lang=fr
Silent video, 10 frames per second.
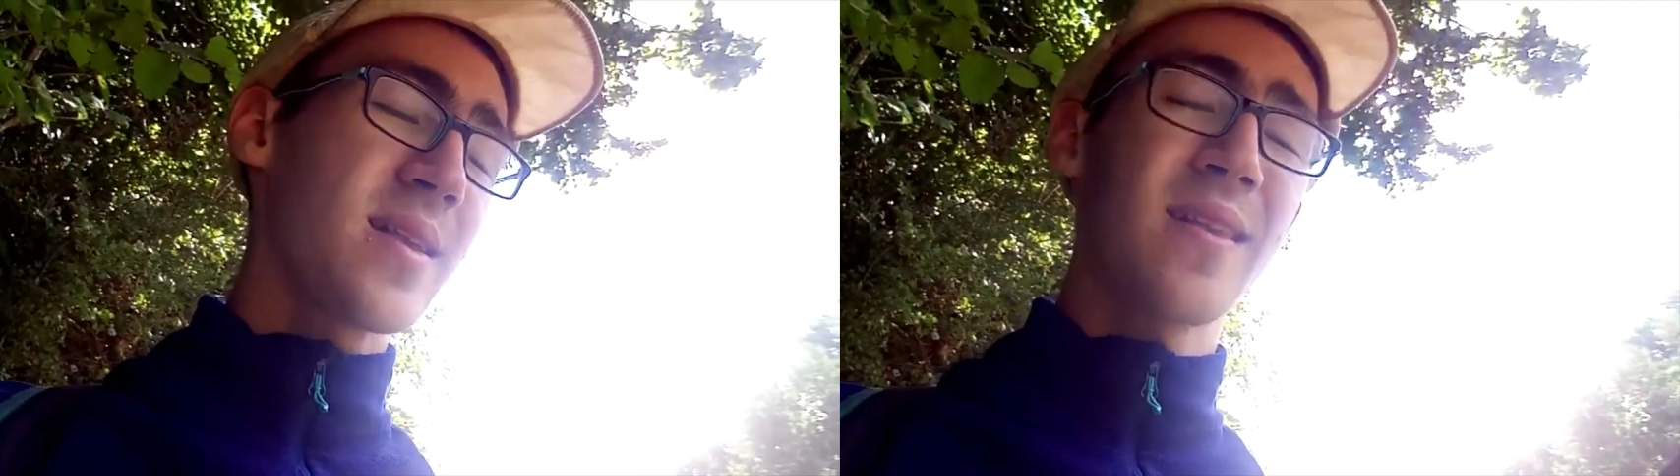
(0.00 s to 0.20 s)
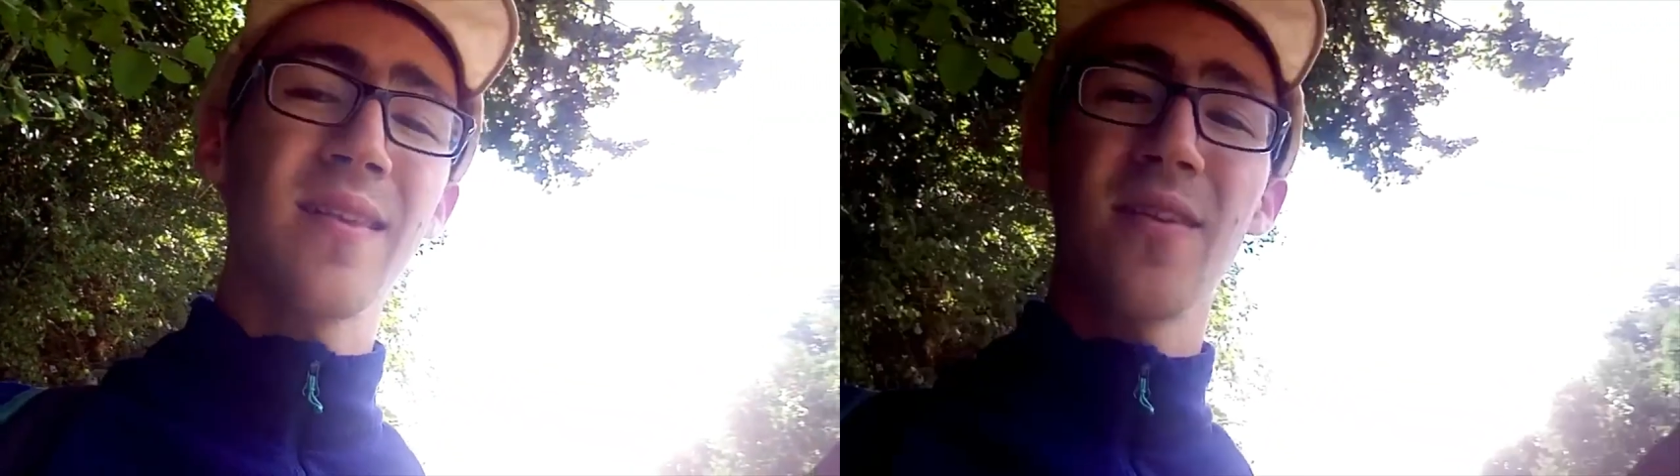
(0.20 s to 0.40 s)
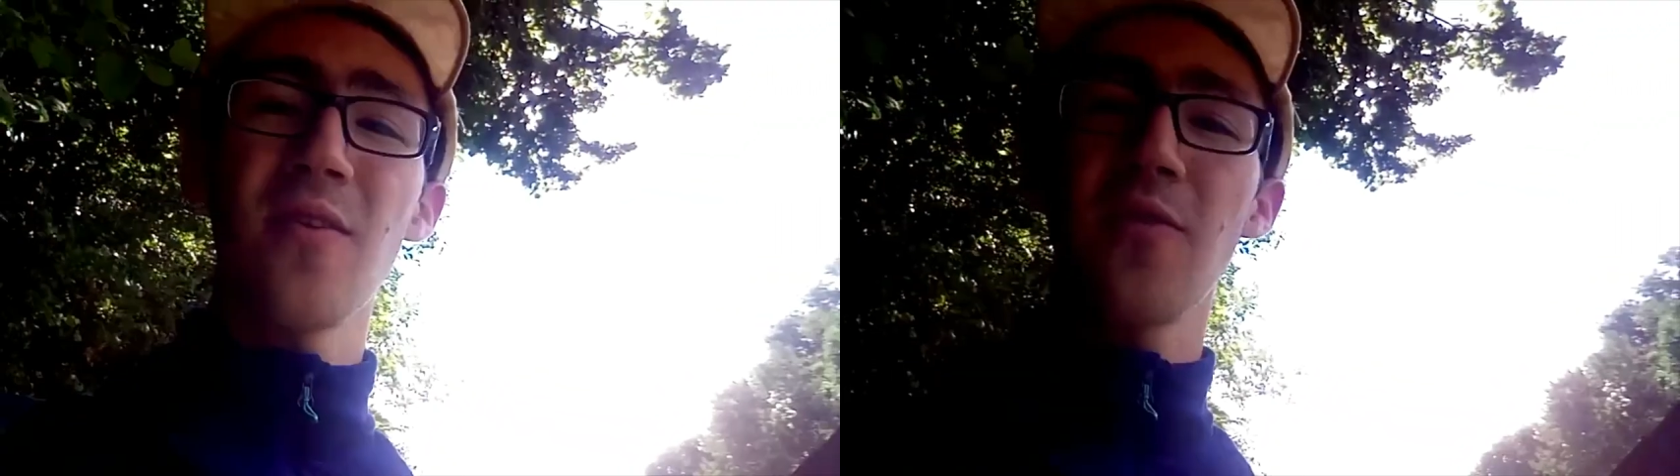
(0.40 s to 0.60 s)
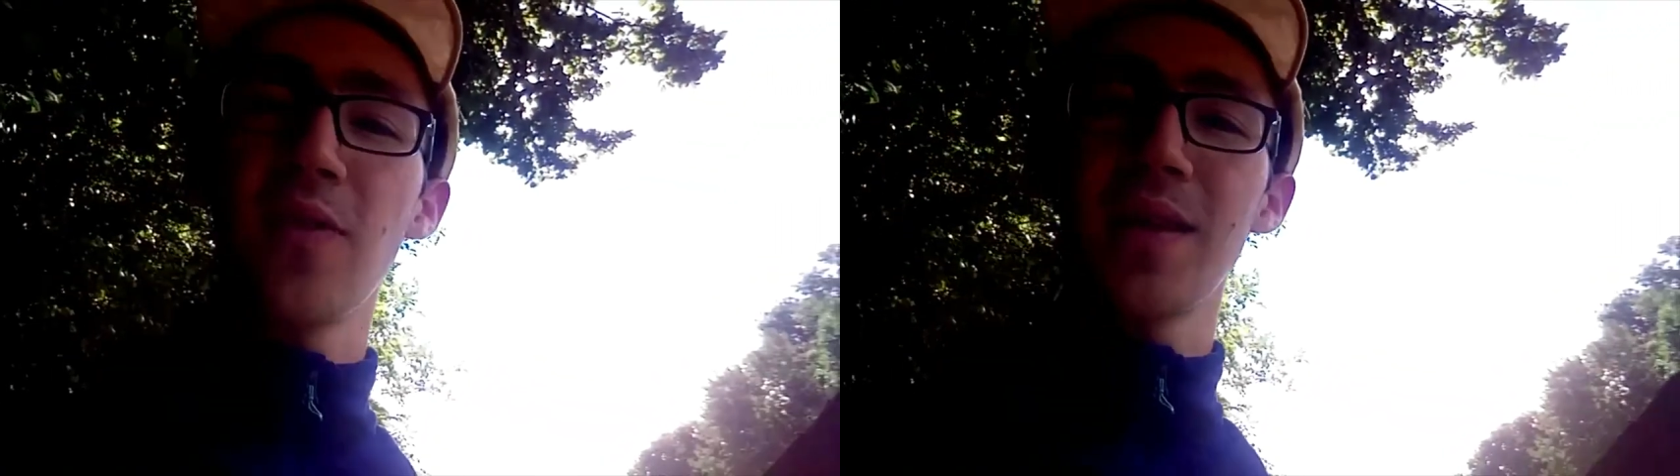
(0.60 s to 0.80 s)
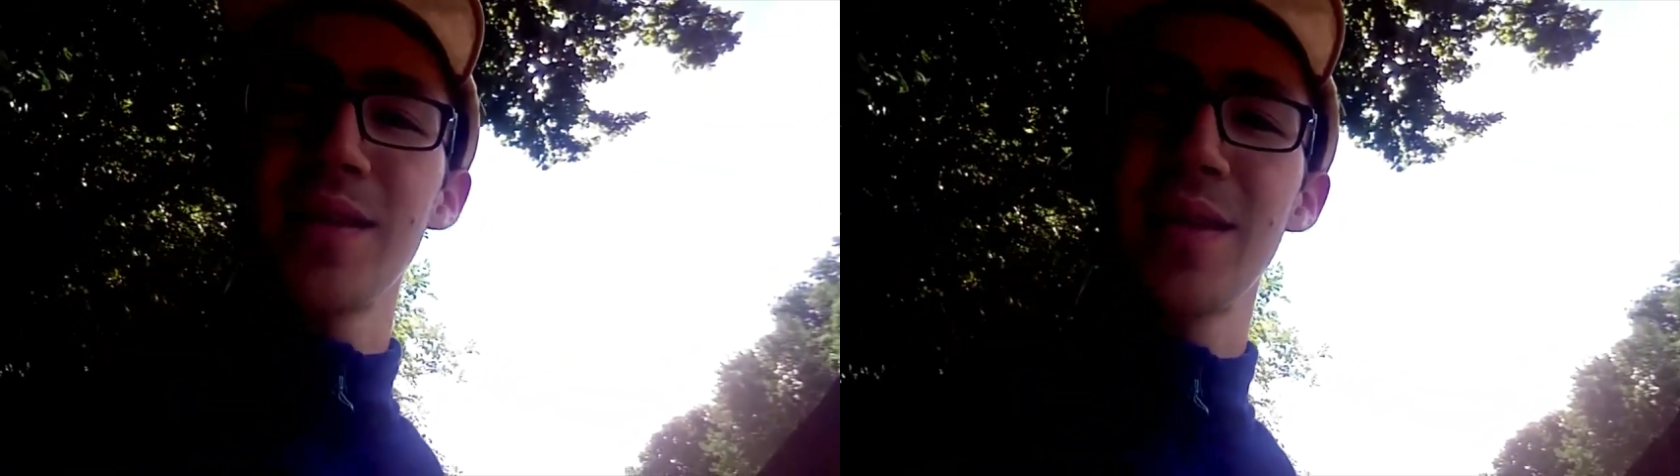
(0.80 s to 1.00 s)

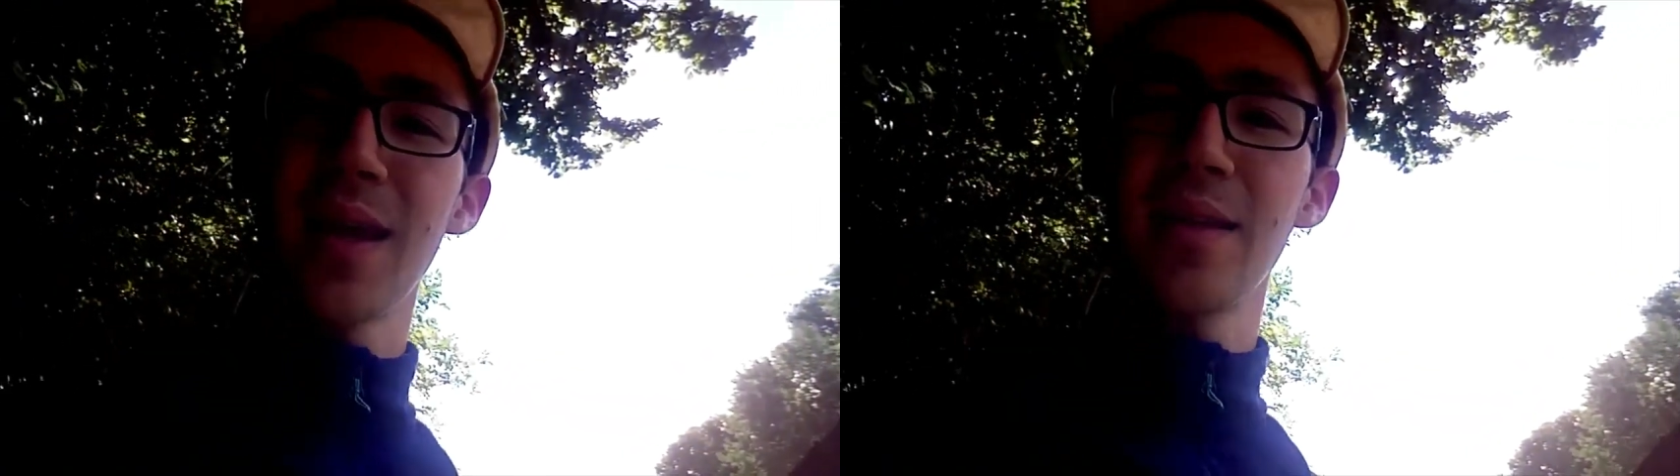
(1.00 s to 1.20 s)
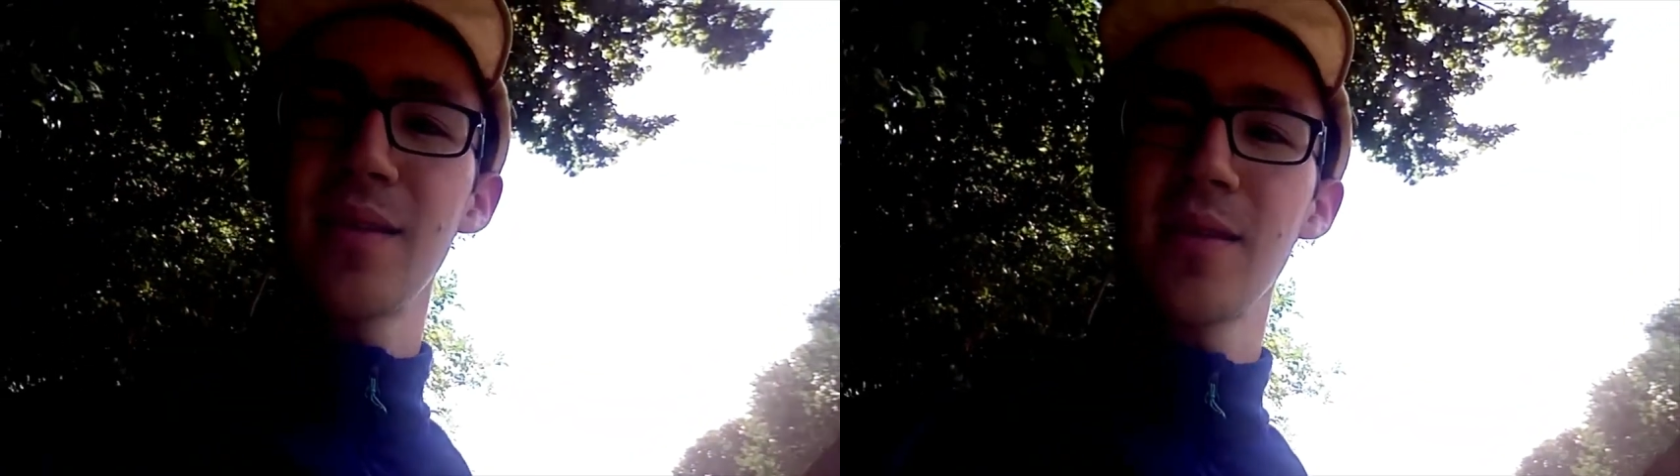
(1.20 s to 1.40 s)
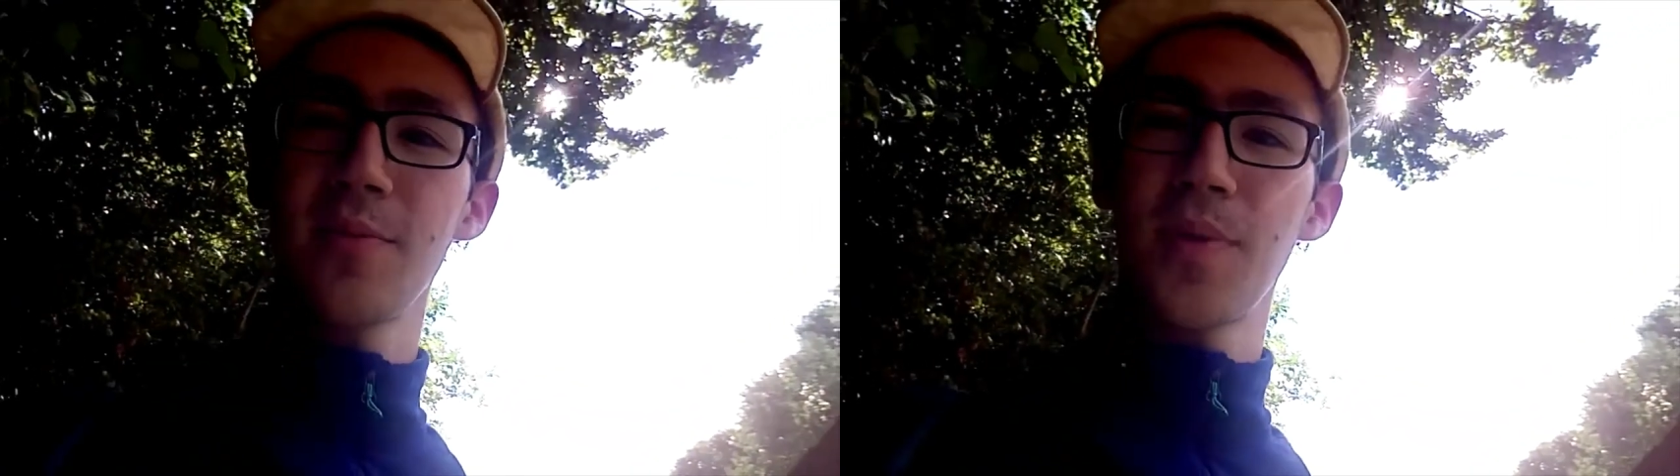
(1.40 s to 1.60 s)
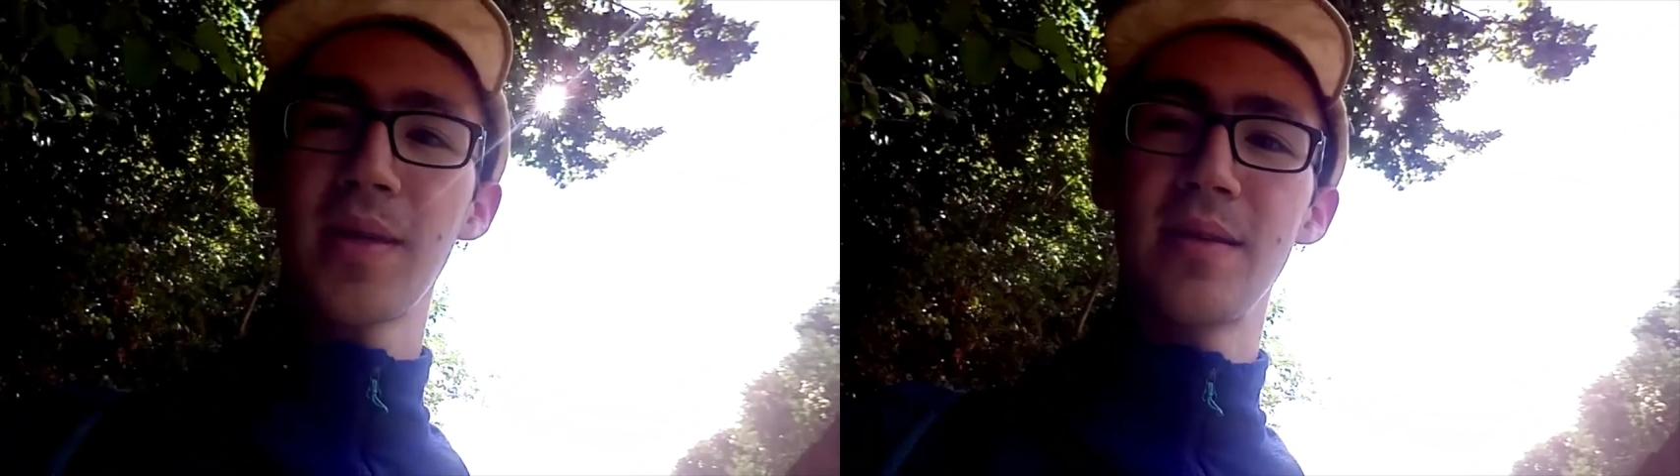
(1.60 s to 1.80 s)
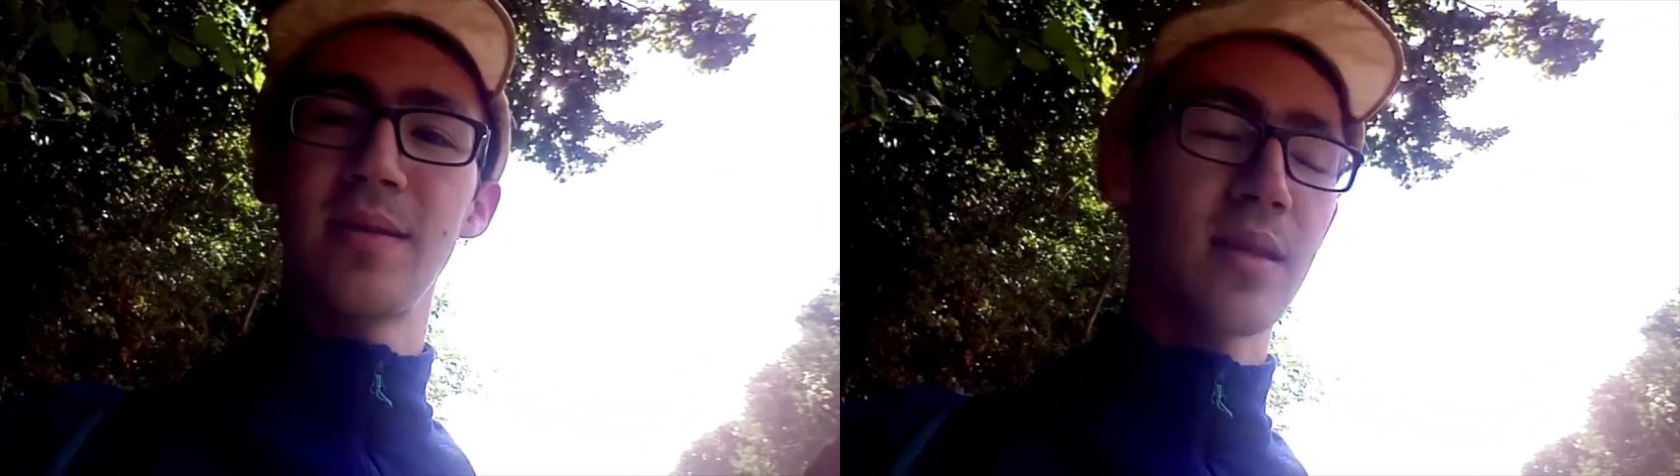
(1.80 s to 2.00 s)
124
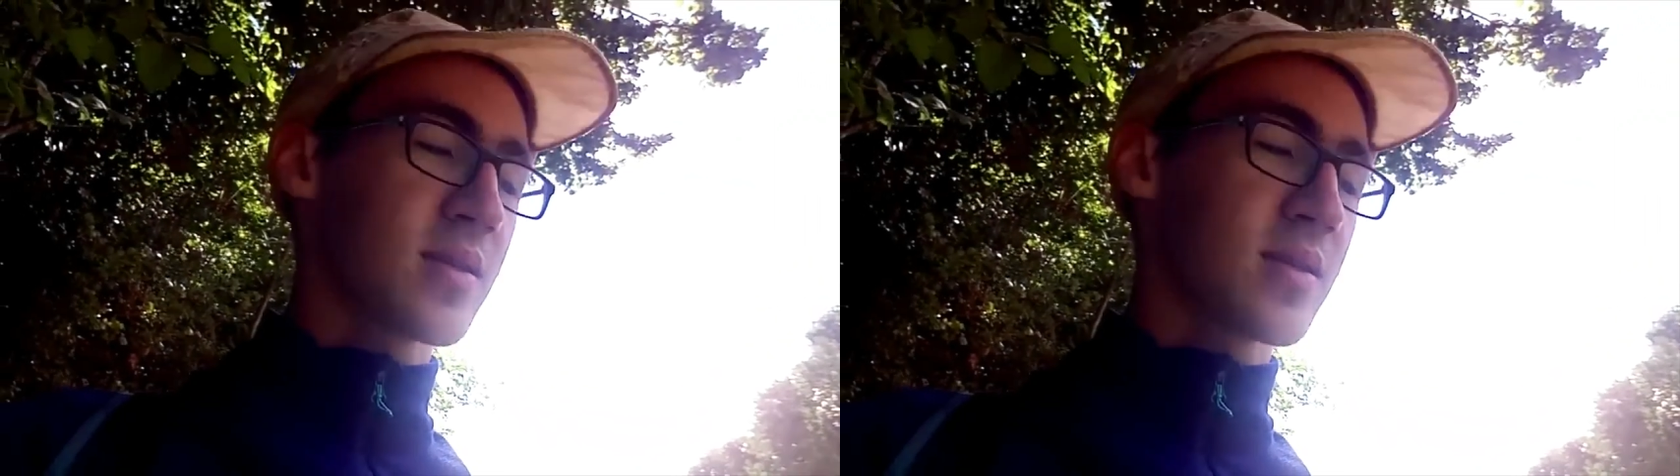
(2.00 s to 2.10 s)
prises.